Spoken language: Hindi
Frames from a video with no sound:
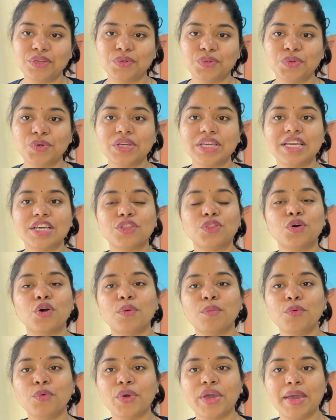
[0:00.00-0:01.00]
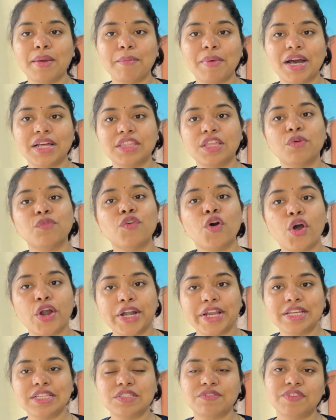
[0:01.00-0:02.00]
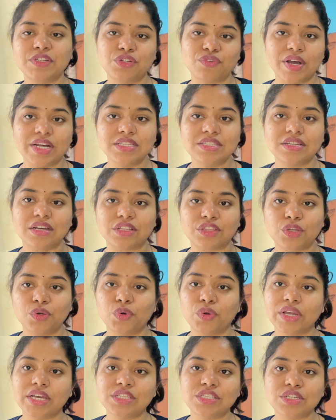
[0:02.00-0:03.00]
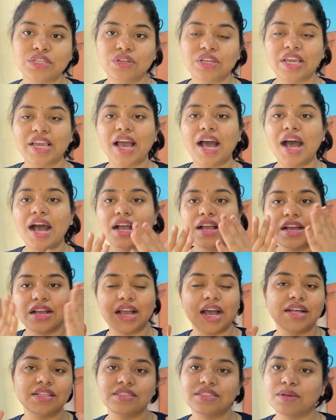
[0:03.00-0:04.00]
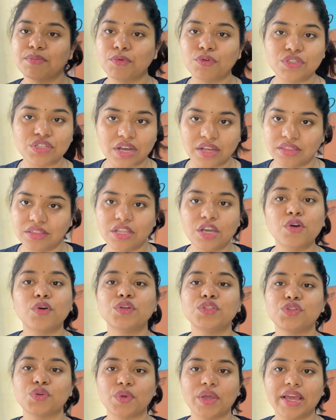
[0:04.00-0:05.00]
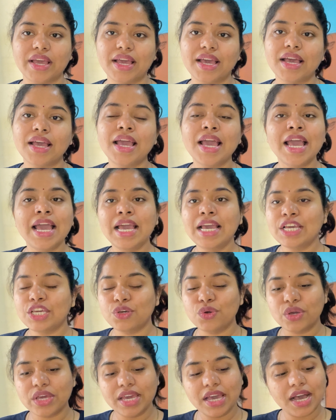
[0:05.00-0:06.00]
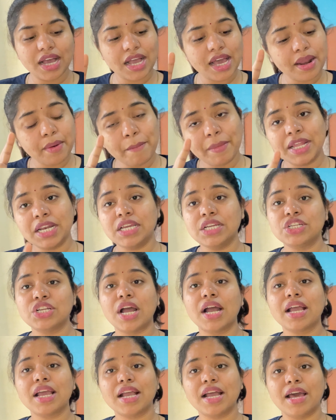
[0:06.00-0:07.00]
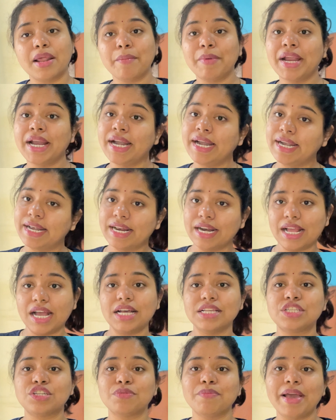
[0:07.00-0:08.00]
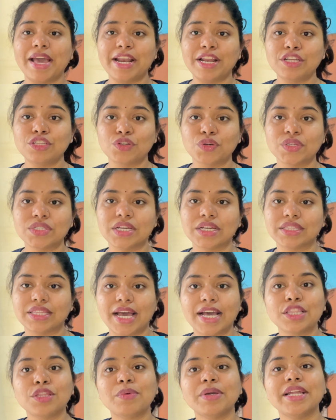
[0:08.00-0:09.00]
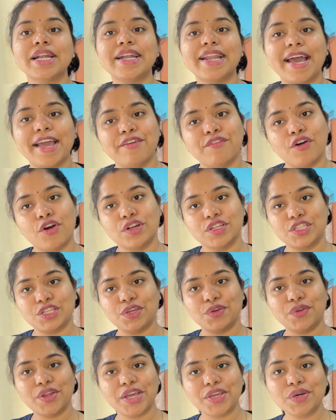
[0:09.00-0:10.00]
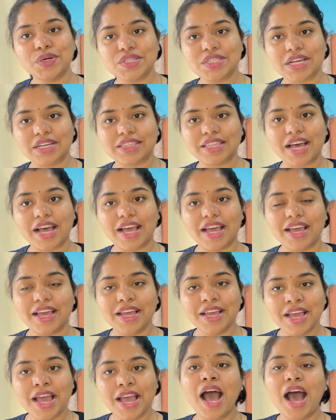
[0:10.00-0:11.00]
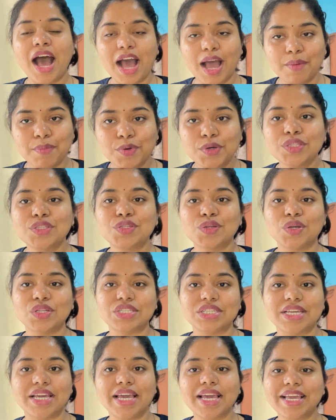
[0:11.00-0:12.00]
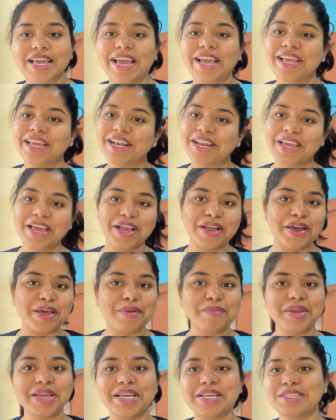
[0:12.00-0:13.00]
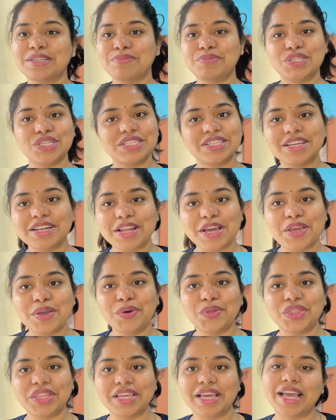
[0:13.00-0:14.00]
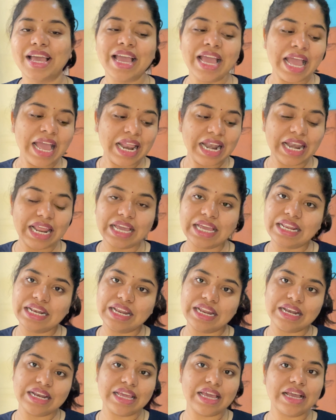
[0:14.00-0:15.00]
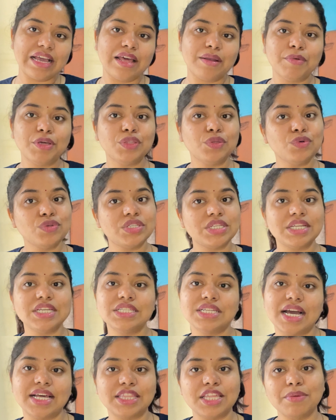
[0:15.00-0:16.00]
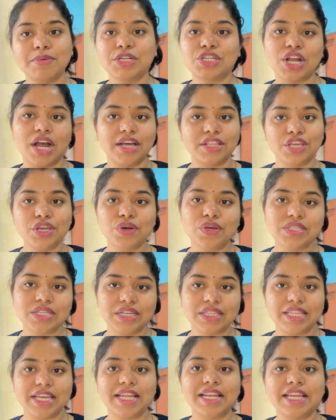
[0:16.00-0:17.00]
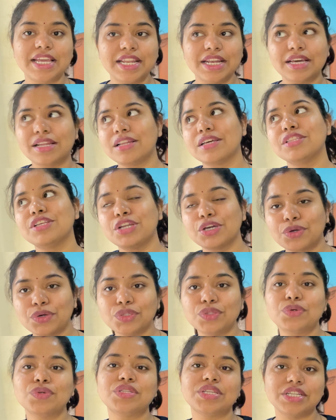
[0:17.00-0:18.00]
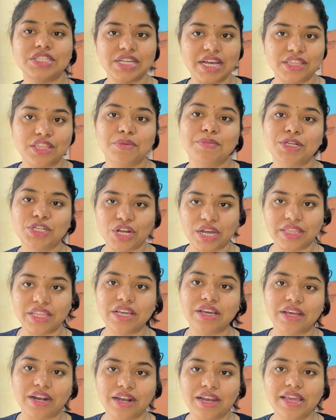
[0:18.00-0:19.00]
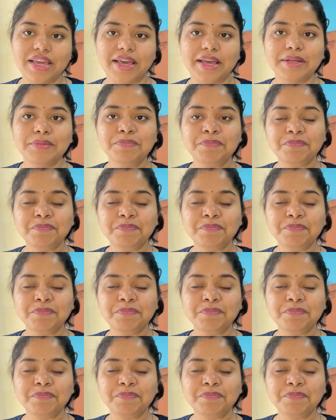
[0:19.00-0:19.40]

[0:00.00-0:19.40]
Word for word: हूँ कि ये दो मुंहे बातें वो ऑडियंस विश्वास करते होंगे जिनकी आंख कान सब कुछ अंधे हो चुके हैं क्योंकि अगर मनीषा के घर में इंटरकास्ट मैरिज हो सकता है तो ये डाइवोर्स क्यों नहीं हो सकता है आप खुद सोचिए कि इनके घर में ये सब चीजें नहीं होती हैं लेकिन इनके घर में दूसरी जाति में शादी हो सकती है इनकी ननद ने खुद दूसरी जाति में शादी कर ली है